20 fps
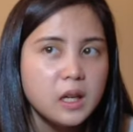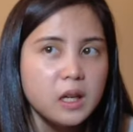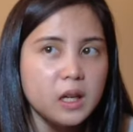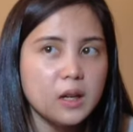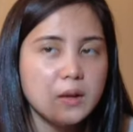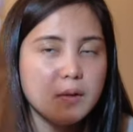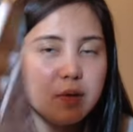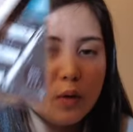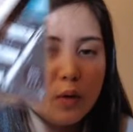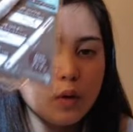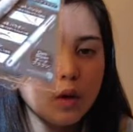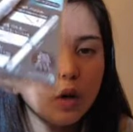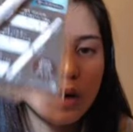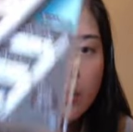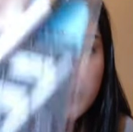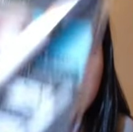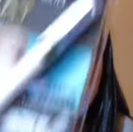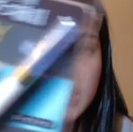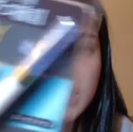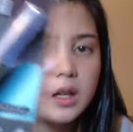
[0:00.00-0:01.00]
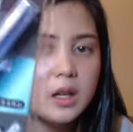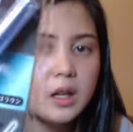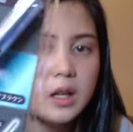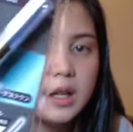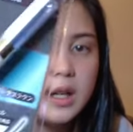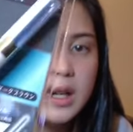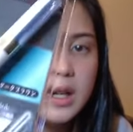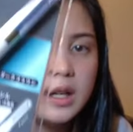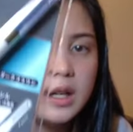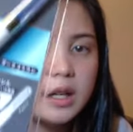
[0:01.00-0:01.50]
If you come
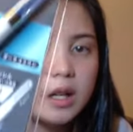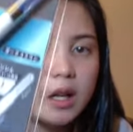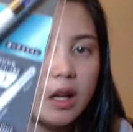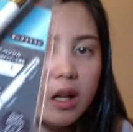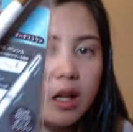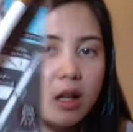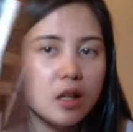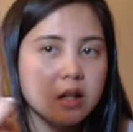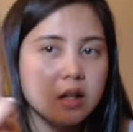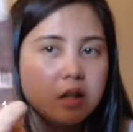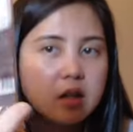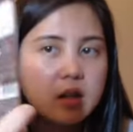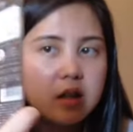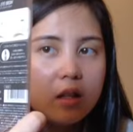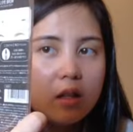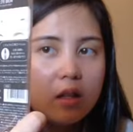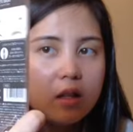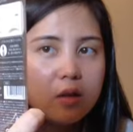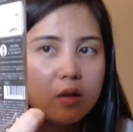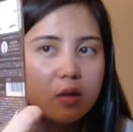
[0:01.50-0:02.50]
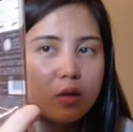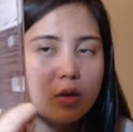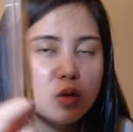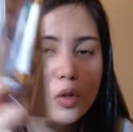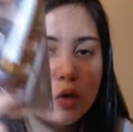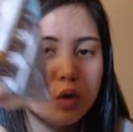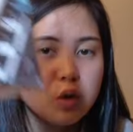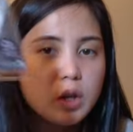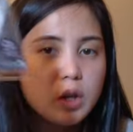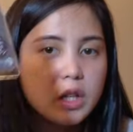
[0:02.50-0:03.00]
here and gusto
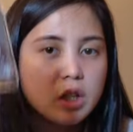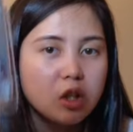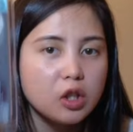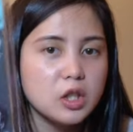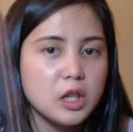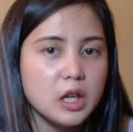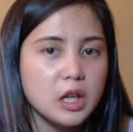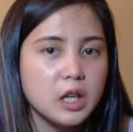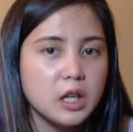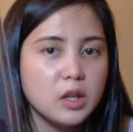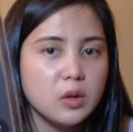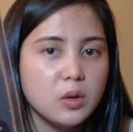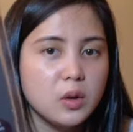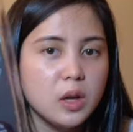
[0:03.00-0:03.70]
nyong itry yung